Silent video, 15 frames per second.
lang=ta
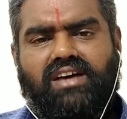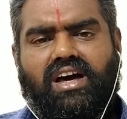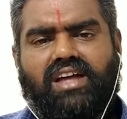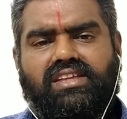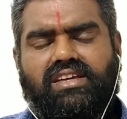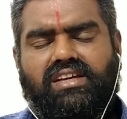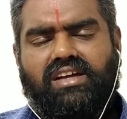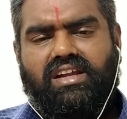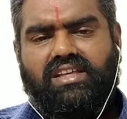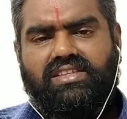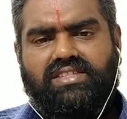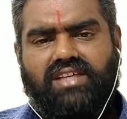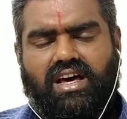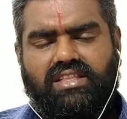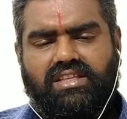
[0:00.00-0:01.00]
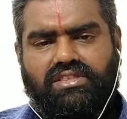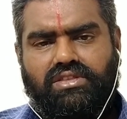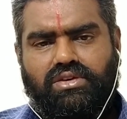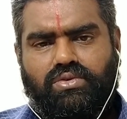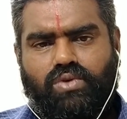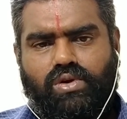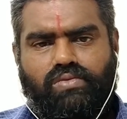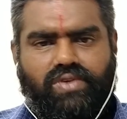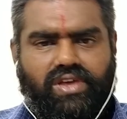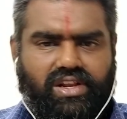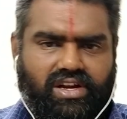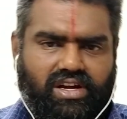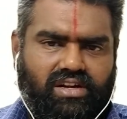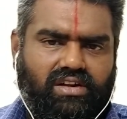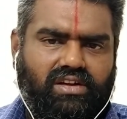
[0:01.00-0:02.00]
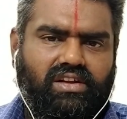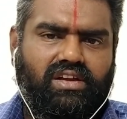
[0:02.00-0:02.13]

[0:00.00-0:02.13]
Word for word: காரியங்களை சாதித்துக் கொள்வீர்கள்